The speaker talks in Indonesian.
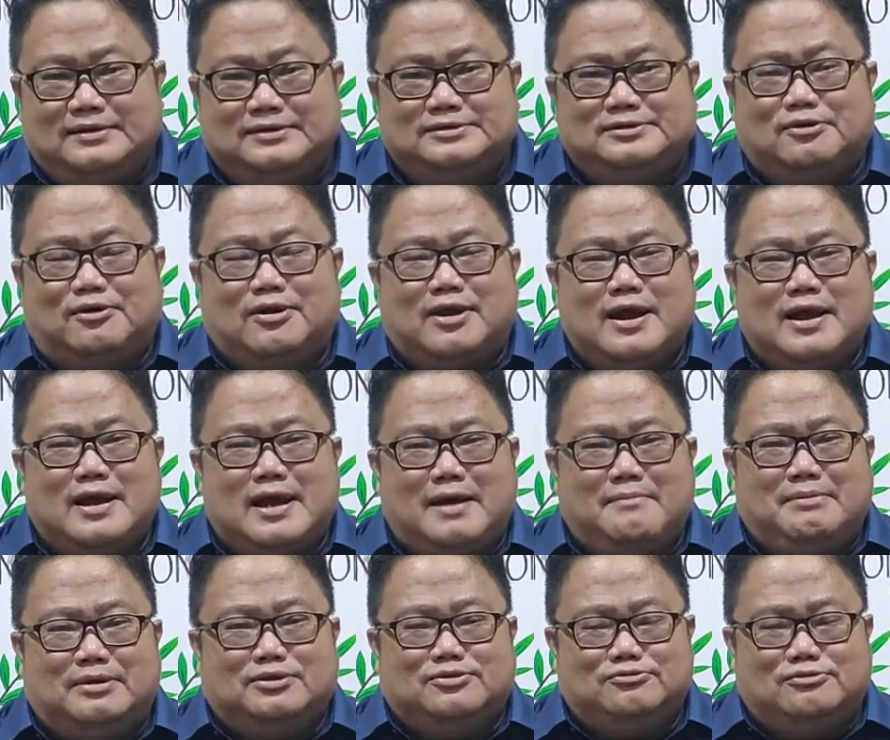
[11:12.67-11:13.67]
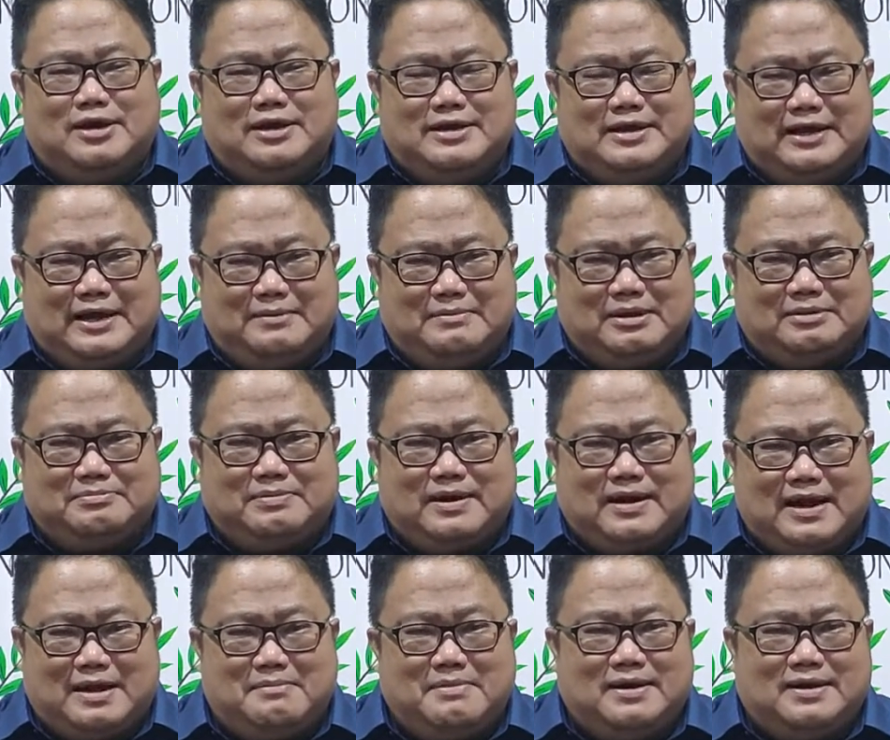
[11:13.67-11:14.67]
seorang hamba Tuhan yang hebat
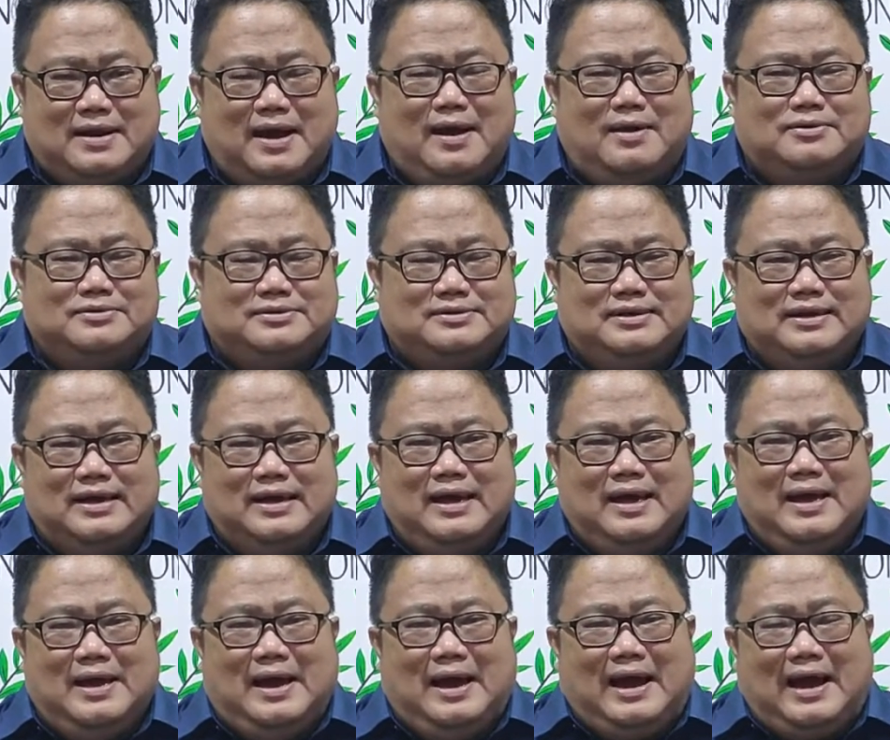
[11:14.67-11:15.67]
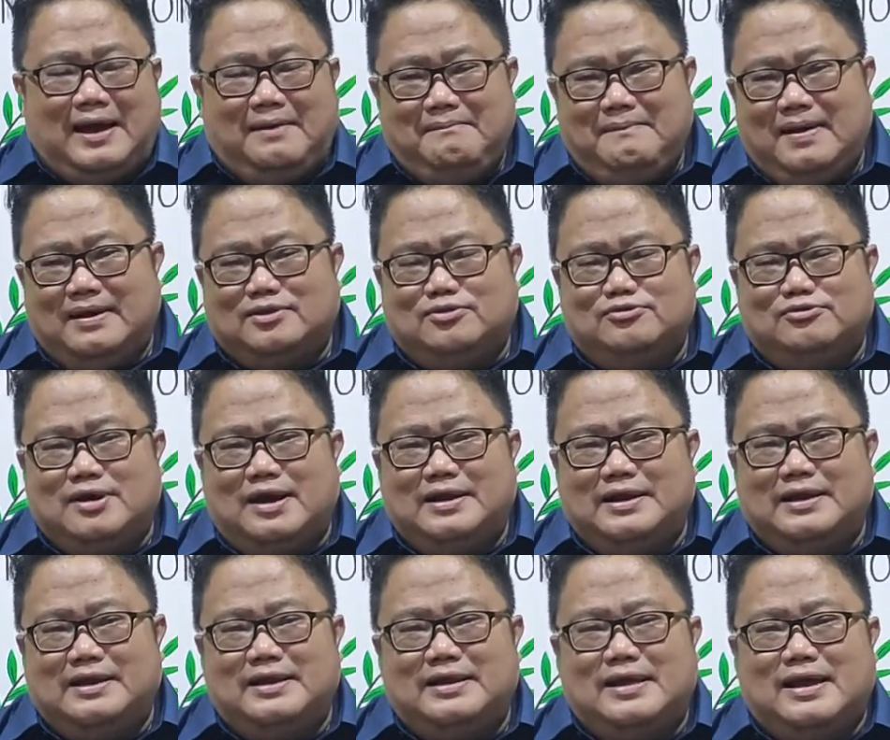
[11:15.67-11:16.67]
bernama Daud. Hamba
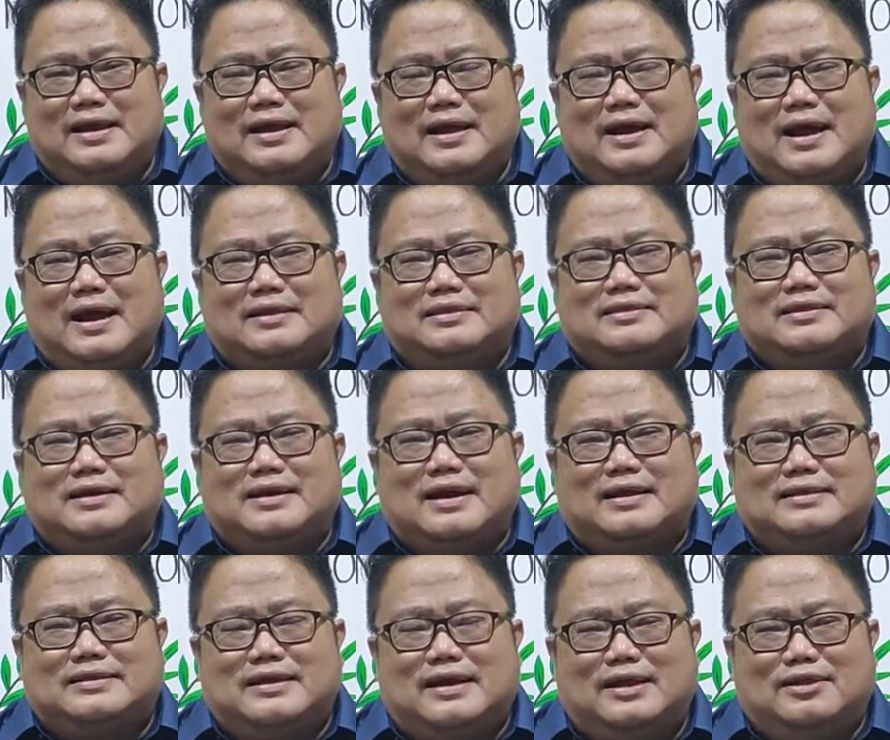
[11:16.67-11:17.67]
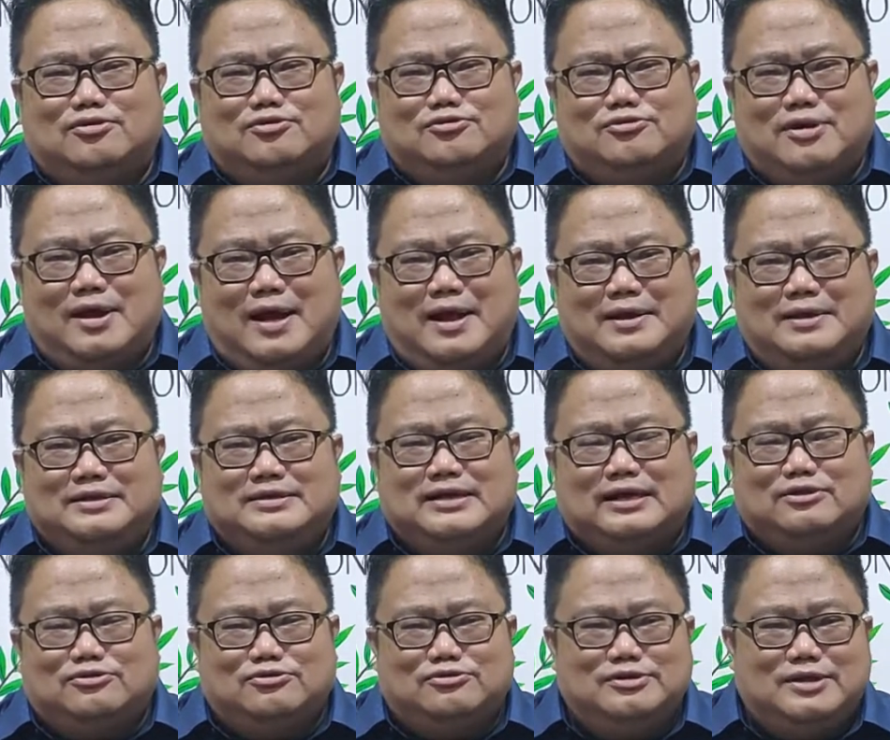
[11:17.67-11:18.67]
Tuhan ini yang lekat dekat dengan Tuhan
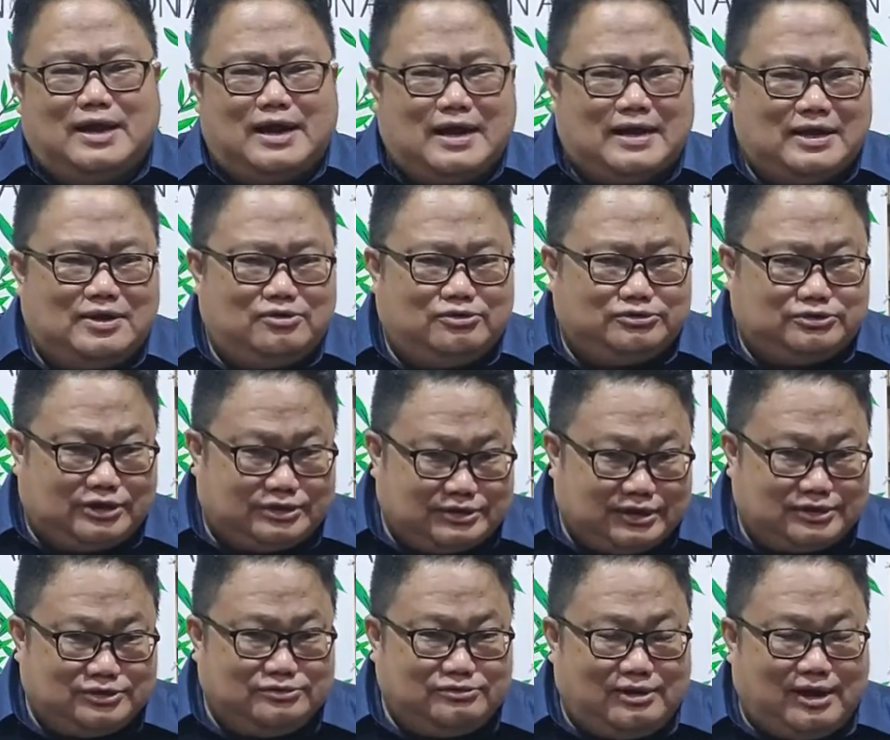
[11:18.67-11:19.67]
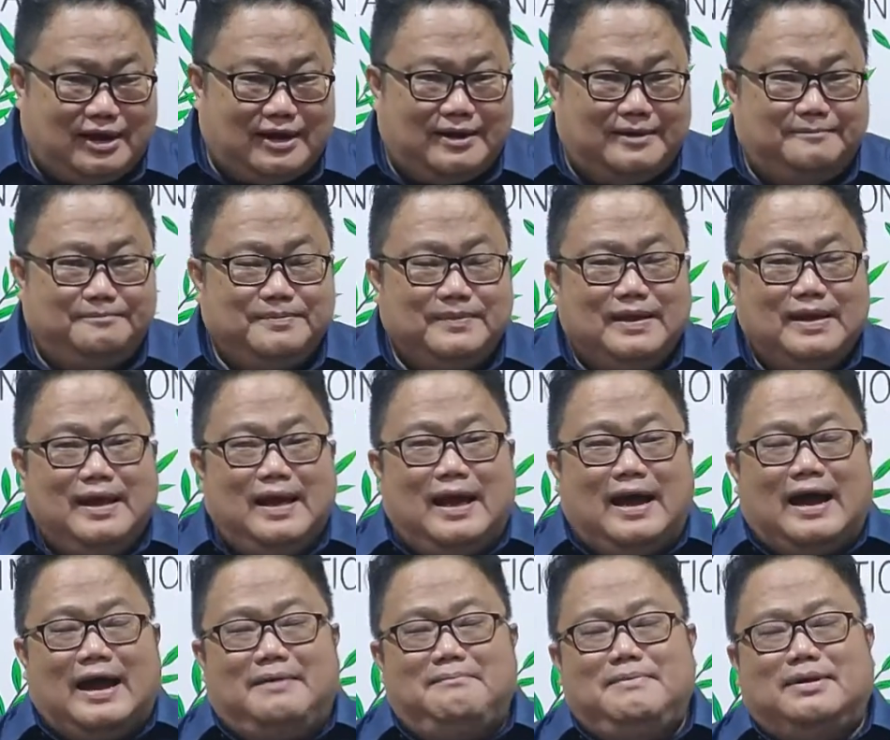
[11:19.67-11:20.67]
jatuhnya karena dosa seksual.
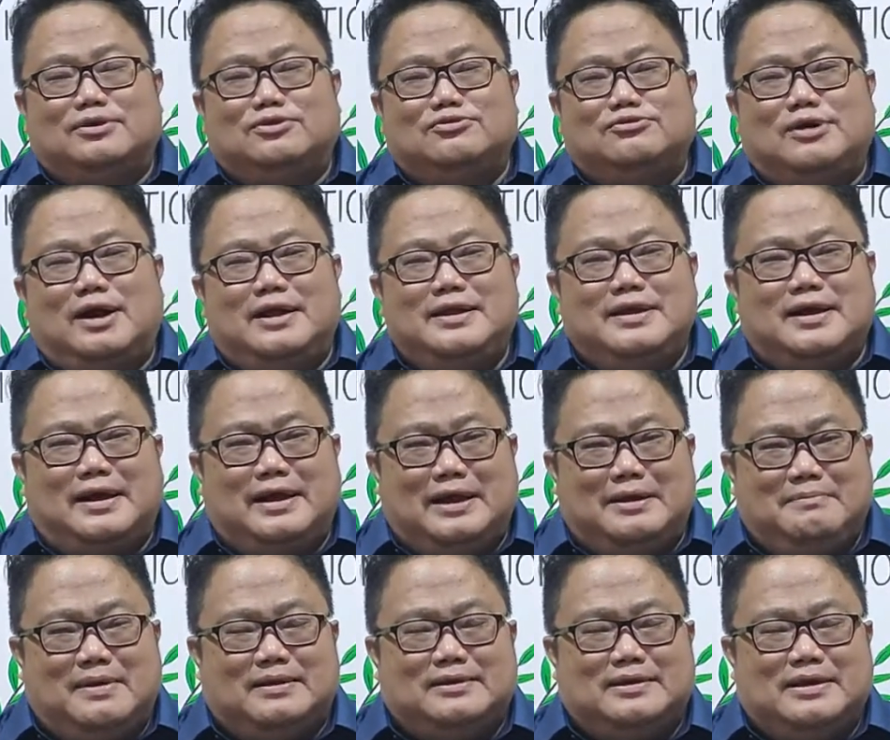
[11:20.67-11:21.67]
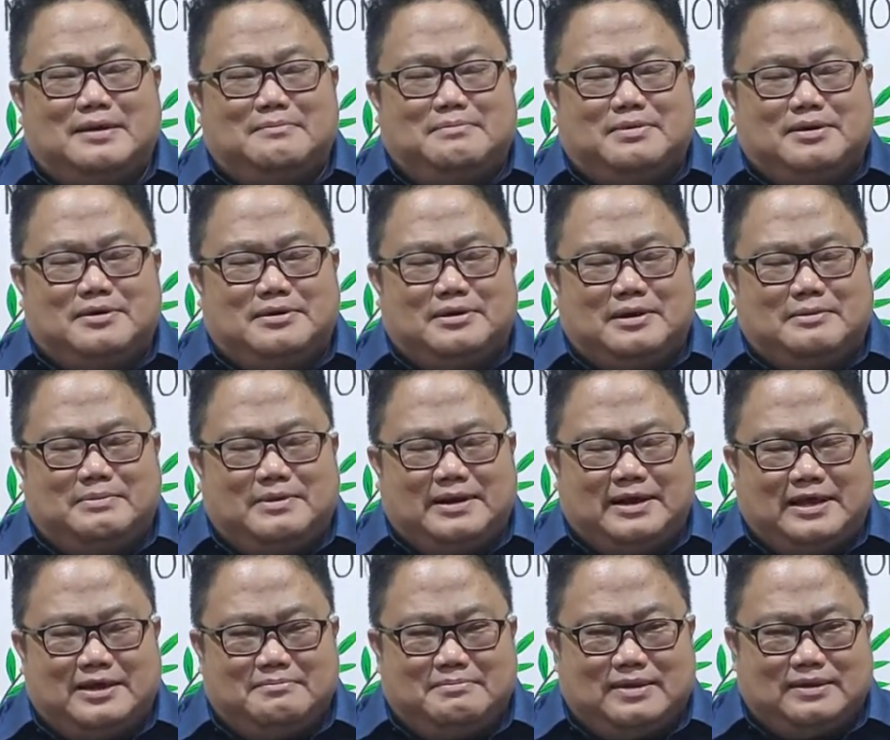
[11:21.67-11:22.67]
Hamba Tuhan yang hebat, yang ber,
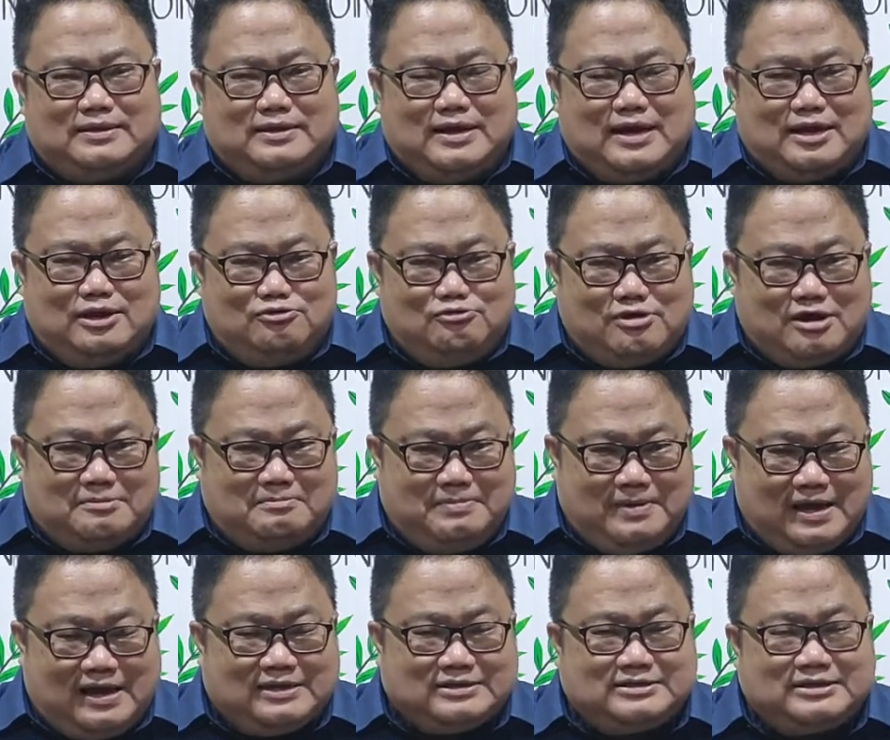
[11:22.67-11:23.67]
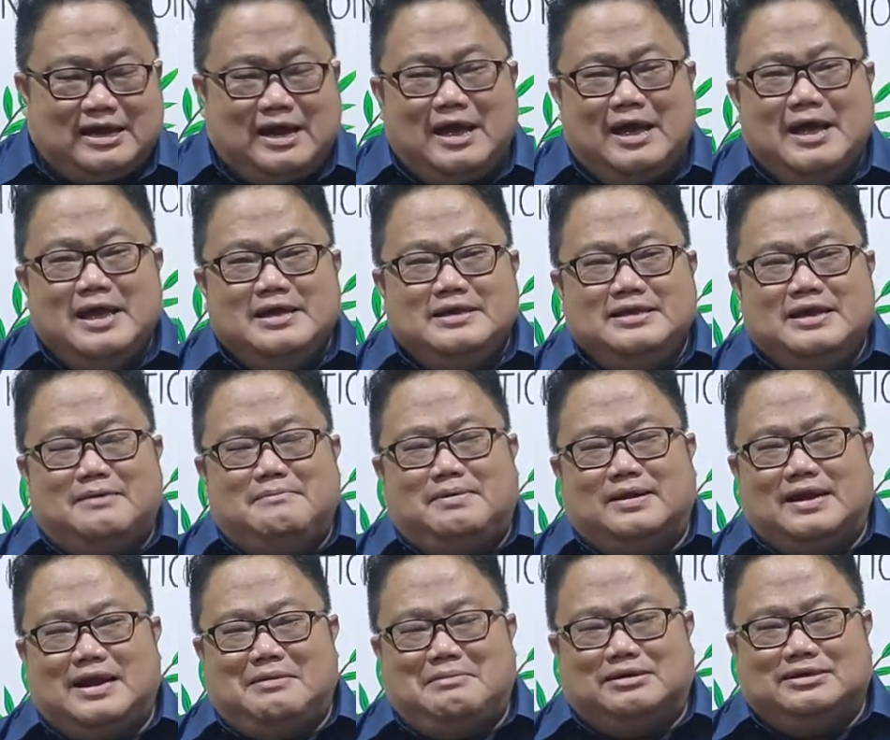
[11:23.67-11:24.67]
berhikmat dengan luar biasa, yang
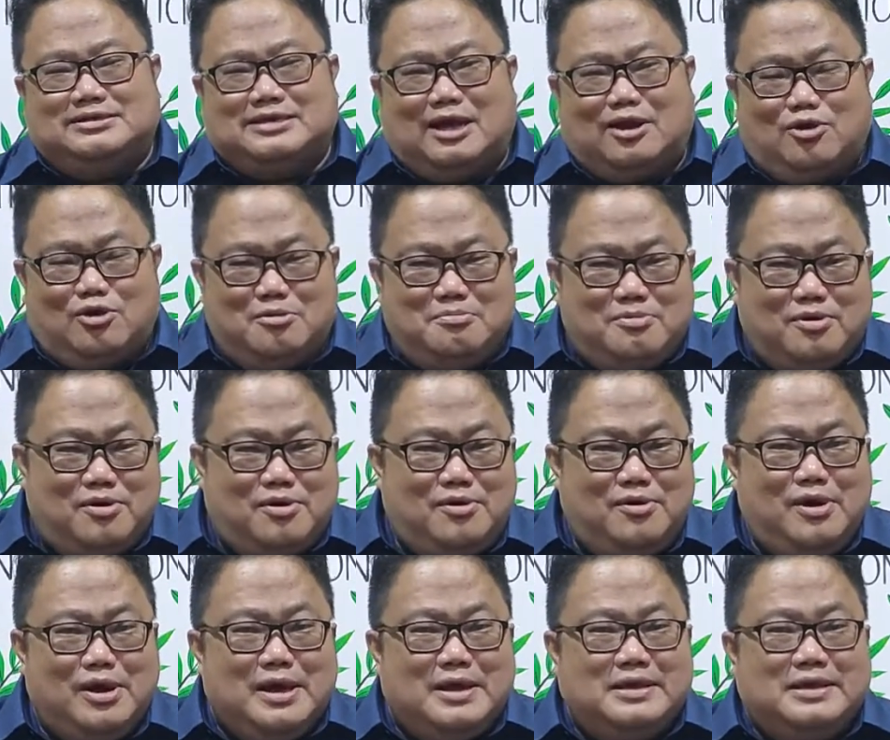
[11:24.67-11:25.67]
bernama Salomo,